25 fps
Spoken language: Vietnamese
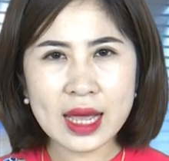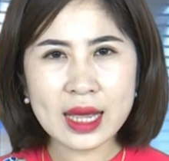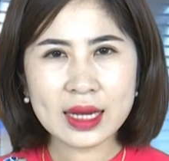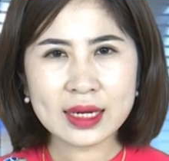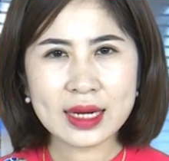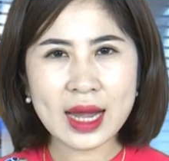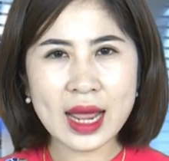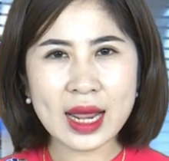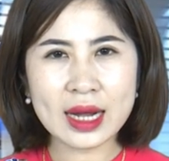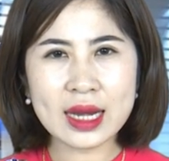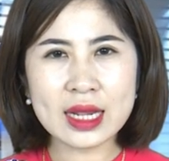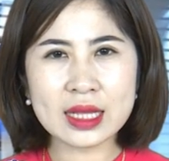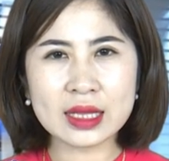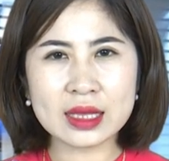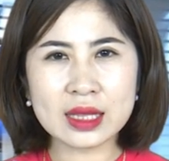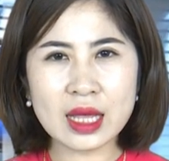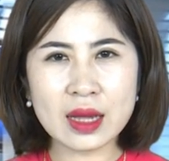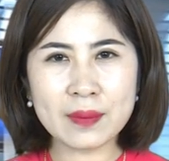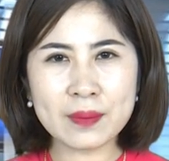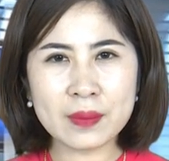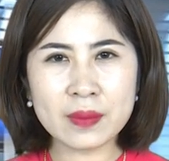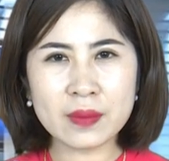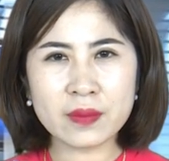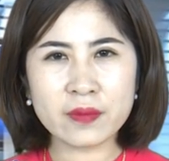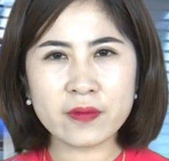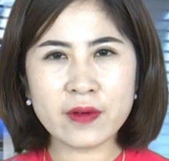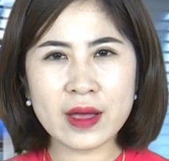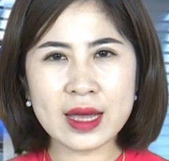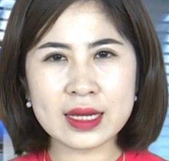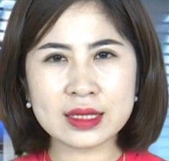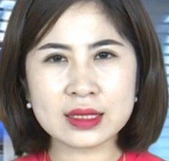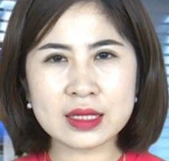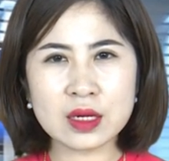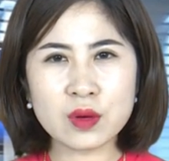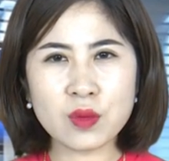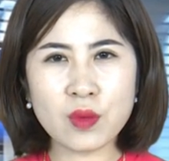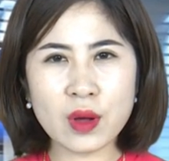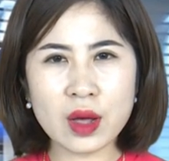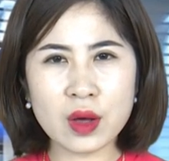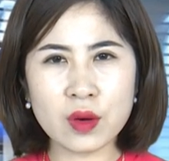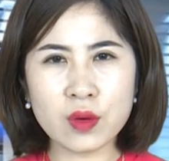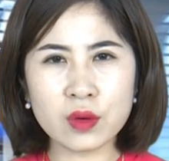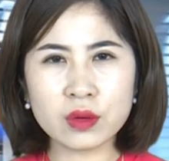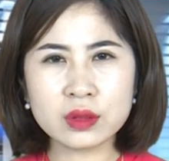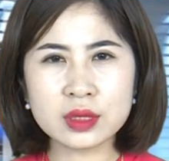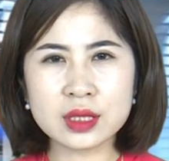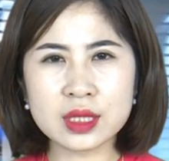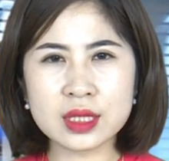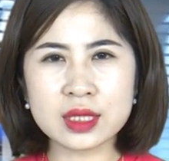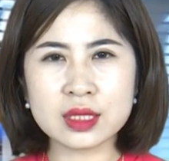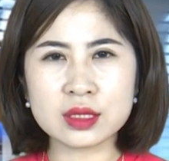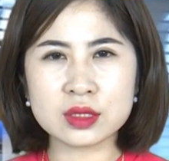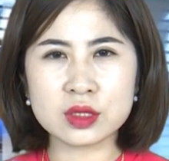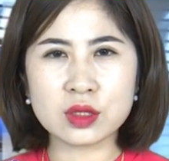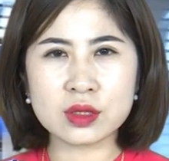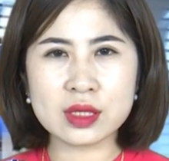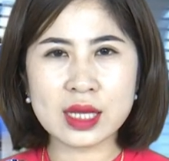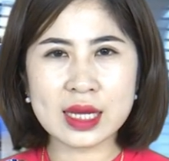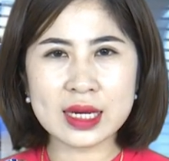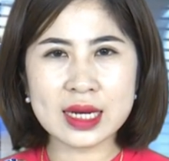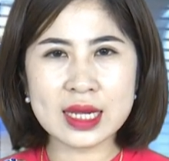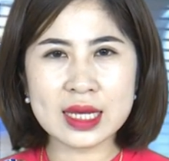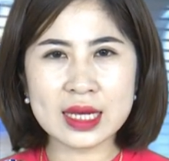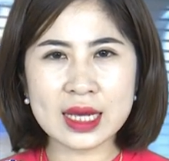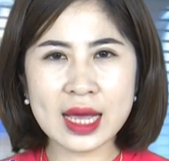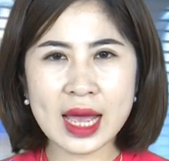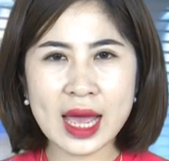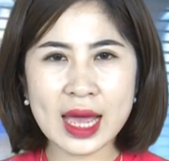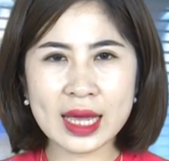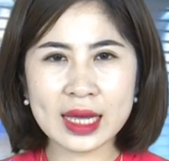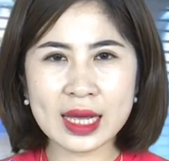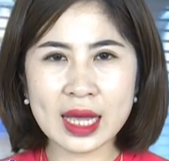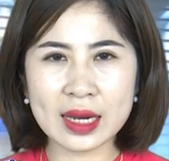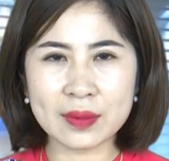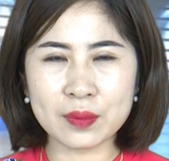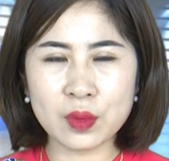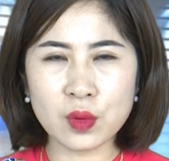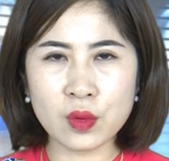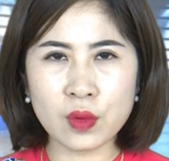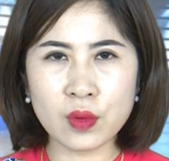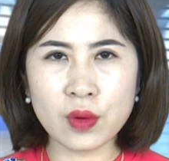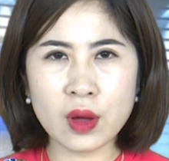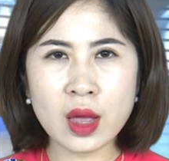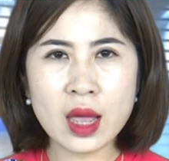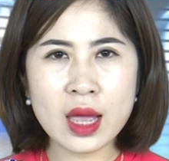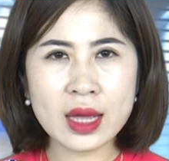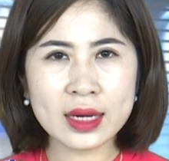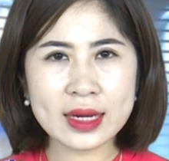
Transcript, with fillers: đã đến thăm và trao quà hỗ trợ cho gia đình hai cán bộ